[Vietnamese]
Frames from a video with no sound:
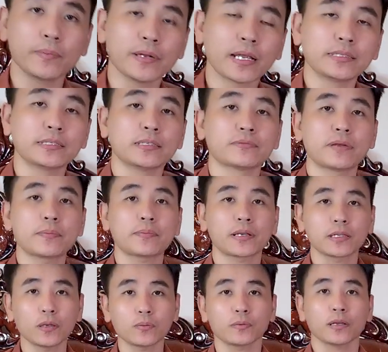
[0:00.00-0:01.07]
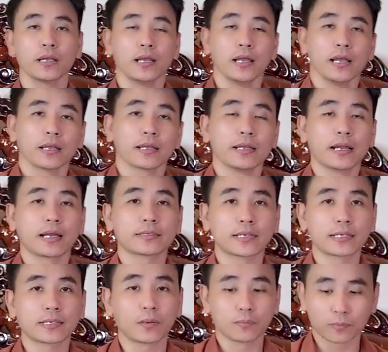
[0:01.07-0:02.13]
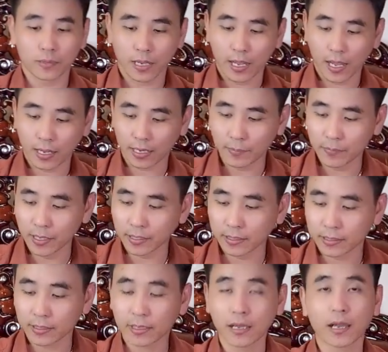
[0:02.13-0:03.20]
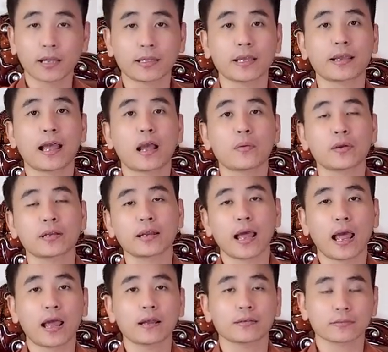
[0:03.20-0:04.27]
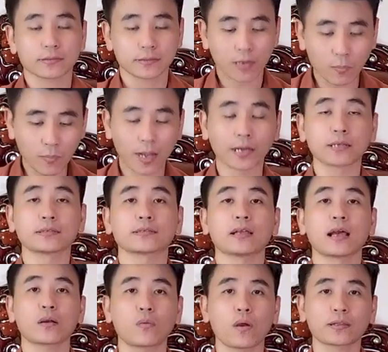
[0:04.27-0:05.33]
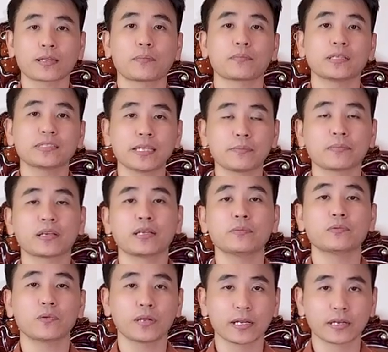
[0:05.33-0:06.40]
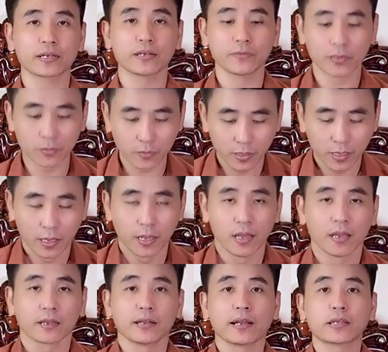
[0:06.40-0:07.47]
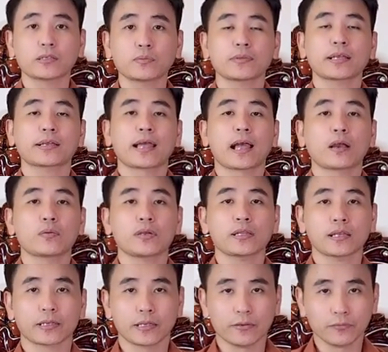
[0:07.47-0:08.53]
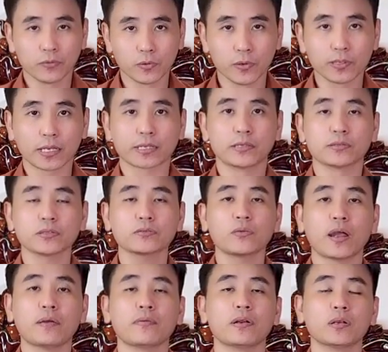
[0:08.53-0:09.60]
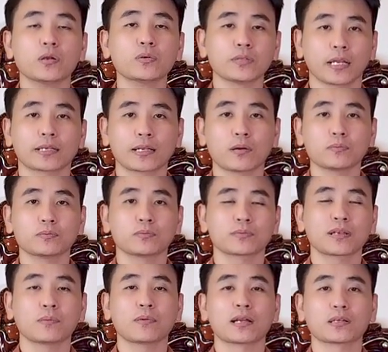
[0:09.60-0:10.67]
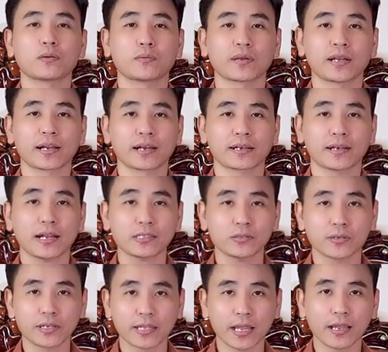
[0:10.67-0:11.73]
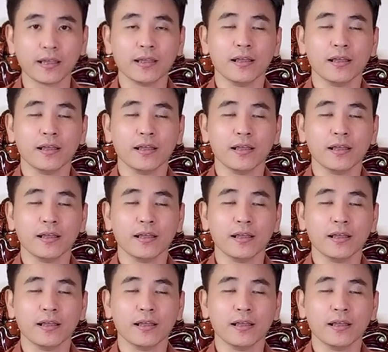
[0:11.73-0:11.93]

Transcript: này xin được phép kết thúc Kỳ Lân trân trọng à, cảm ơn à, tất cả quý khách đã đồng hành, đã quan tâm, đã xem clip của Kỳ Lân Review Kỳ Lân chúc tất cả quý khách thật nhiều niềm vui, thật nhiều sức khỏe và luôn thành công đồng hành cùng Kỳ Lân Luxury nhé